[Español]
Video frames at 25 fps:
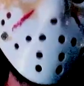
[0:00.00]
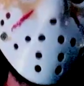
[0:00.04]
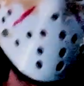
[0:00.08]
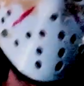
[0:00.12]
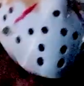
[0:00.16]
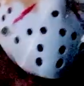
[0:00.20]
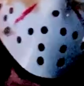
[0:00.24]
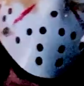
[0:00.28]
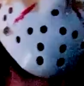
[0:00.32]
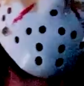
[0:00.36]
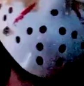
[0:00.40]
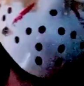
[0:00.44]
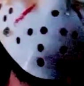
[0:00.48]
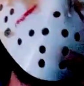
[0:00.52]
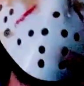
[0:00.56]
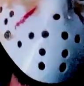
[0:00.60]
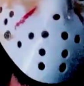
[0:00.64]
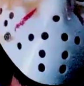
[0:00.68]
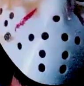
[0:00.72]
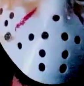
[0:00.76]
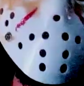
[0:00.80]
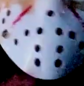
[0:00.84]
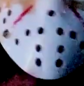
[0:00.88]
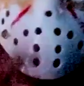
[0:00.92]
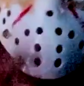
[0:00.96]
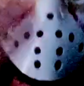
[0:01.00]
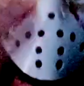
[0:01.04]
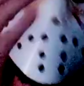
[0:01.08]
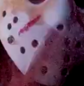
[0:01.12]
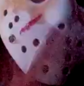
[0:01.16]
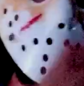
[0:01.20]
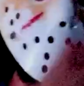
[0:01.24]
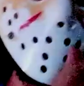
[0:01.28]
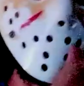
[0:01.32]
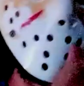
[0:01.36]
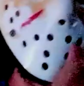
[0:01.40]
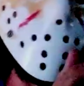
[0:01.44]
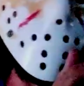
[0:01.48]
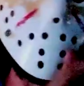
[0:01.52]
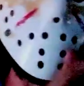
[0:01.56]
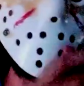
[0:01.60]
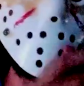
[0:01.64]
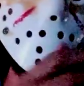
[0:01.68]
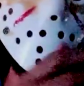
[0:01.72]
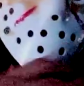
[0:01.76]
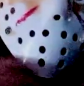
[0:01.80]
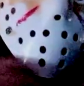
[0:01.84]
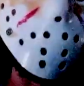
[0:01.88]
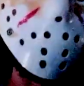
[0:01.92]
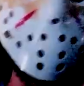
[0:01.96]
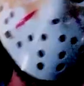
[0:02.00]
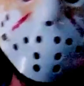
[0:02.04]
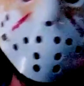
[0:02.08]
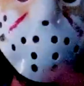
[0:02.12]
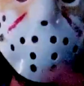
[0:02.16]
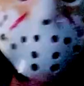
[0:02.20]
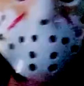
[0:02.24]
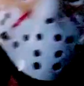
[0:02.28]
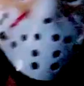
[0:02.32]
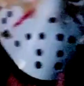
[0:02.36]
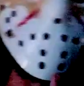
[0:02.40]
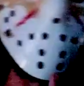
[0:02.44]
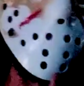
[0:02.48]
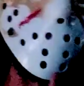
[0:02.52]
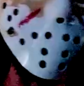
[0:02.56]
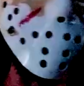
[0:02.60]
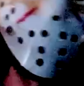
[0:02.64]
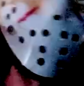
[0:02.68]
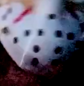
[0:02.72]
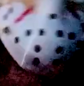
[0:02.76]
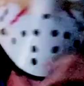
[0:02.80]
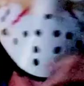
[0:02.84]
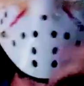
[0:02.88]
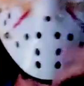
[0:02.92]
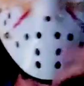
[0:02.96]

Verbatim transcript: Yo es que si no lo veo, pero la televisión la ves, pero no ves las ondas que